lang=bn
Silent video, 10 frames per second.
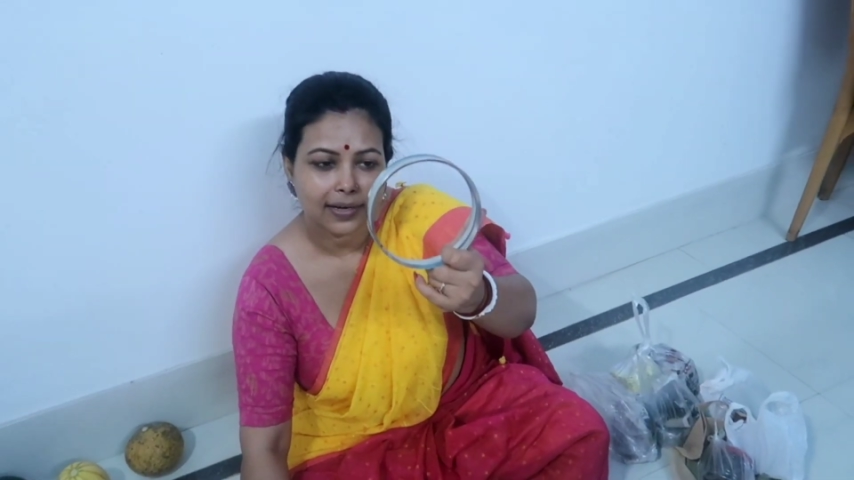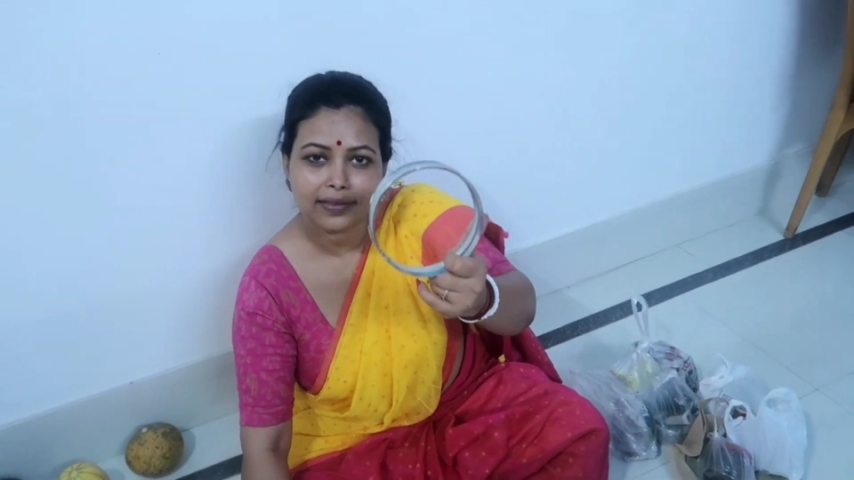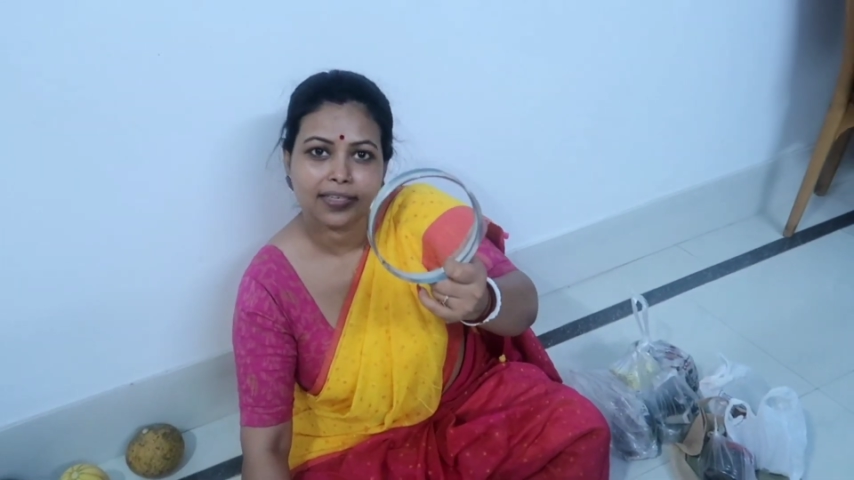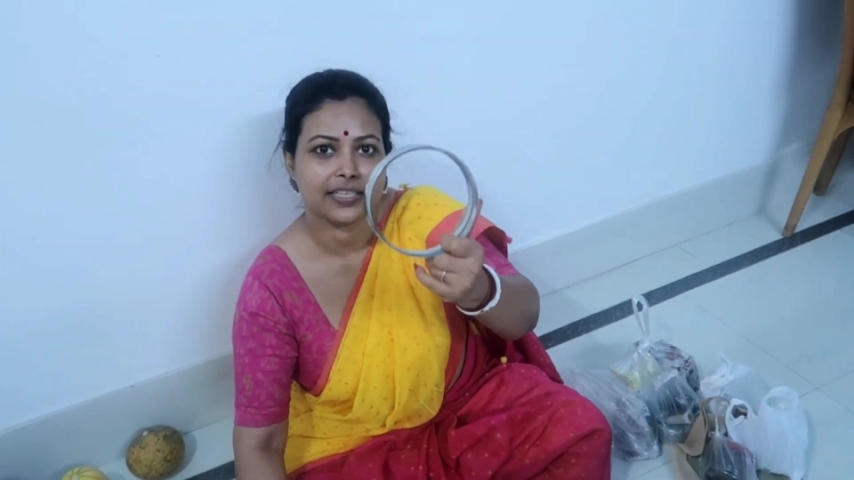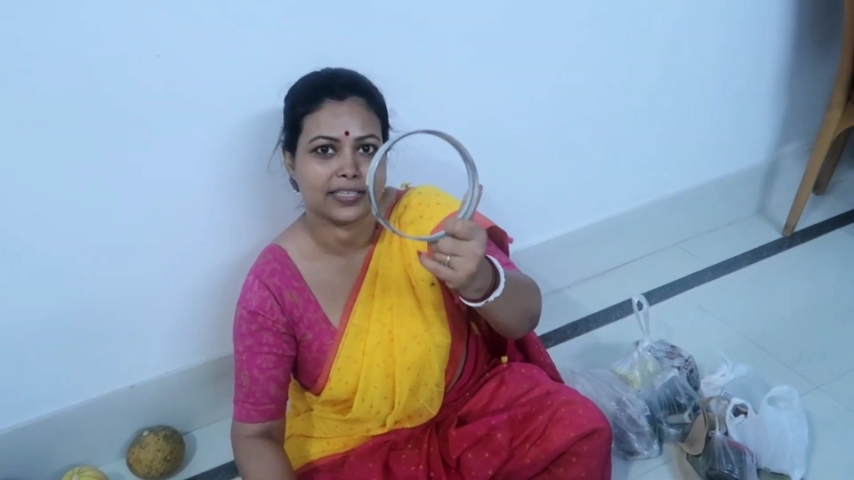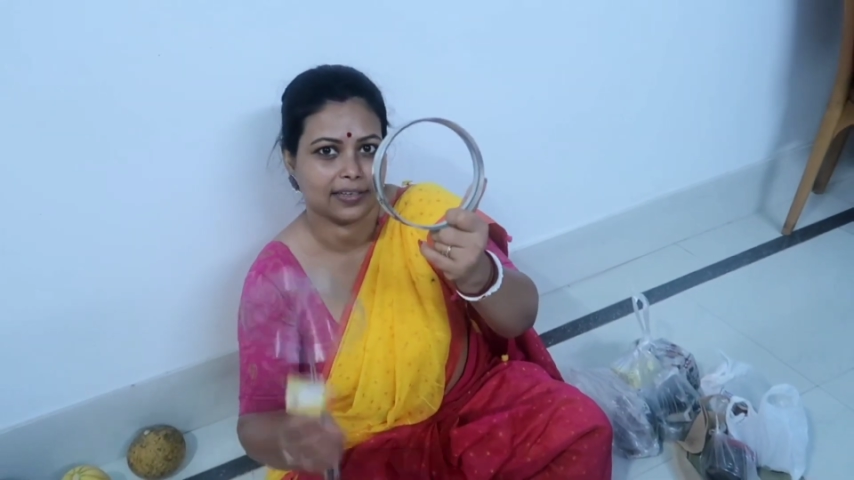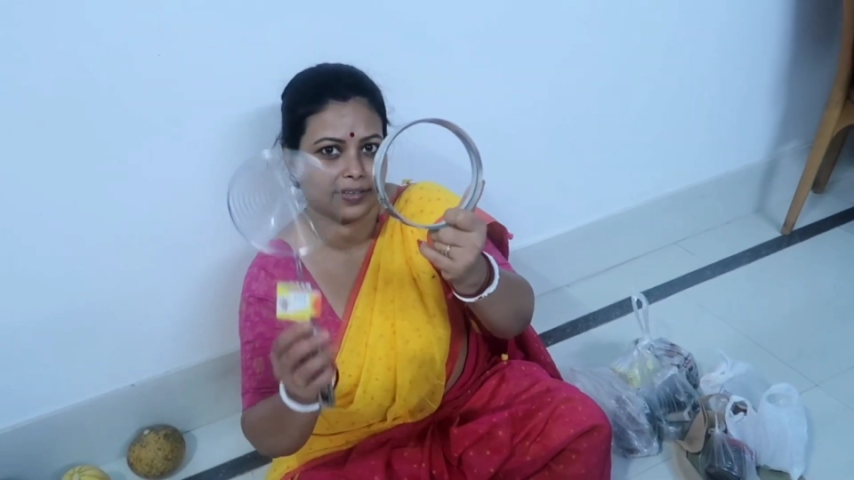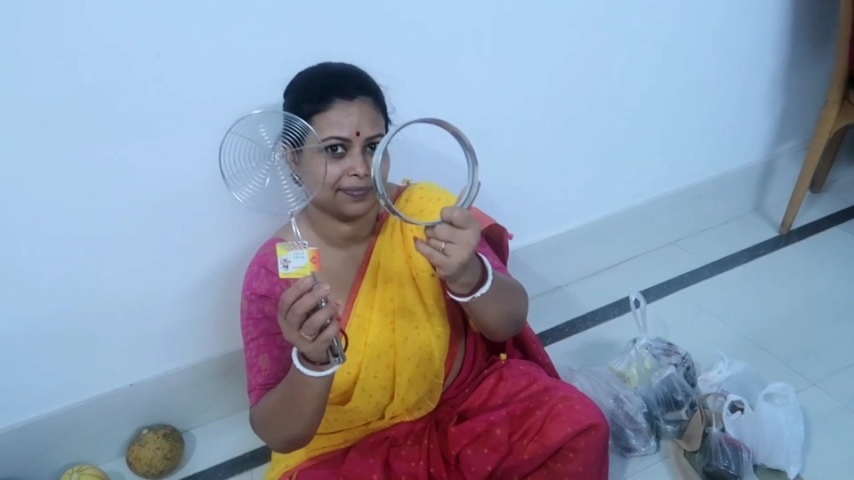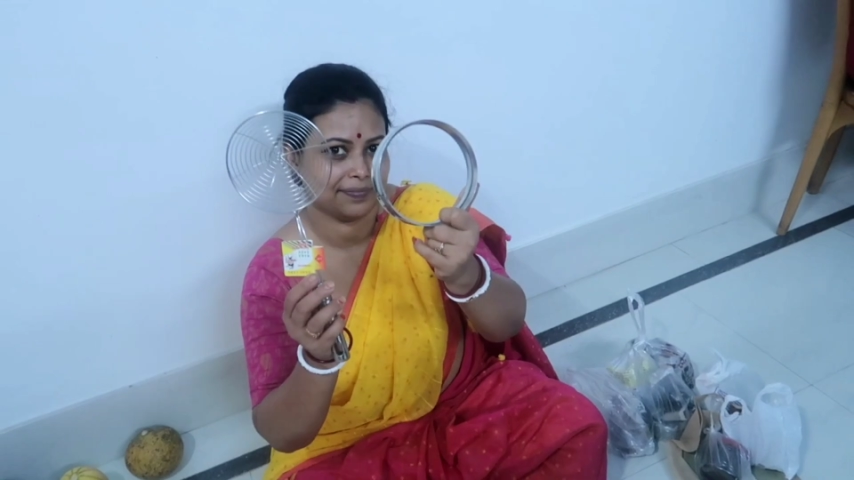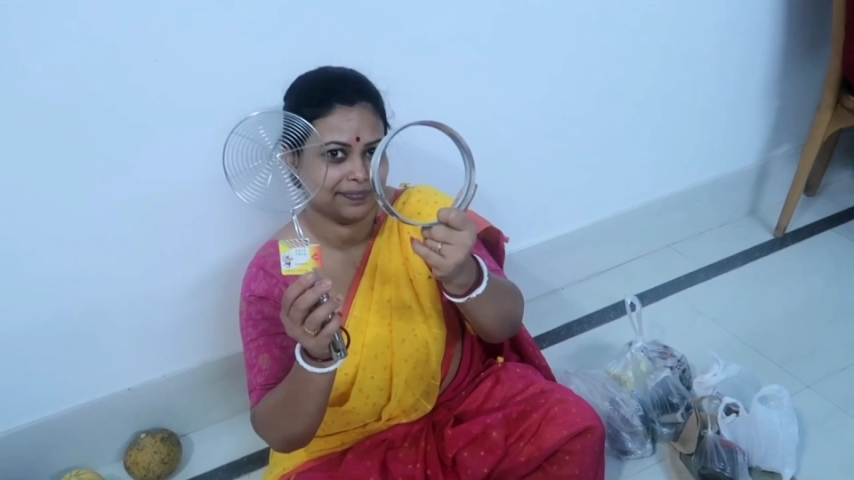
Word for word: এটা তিরিশ টাকা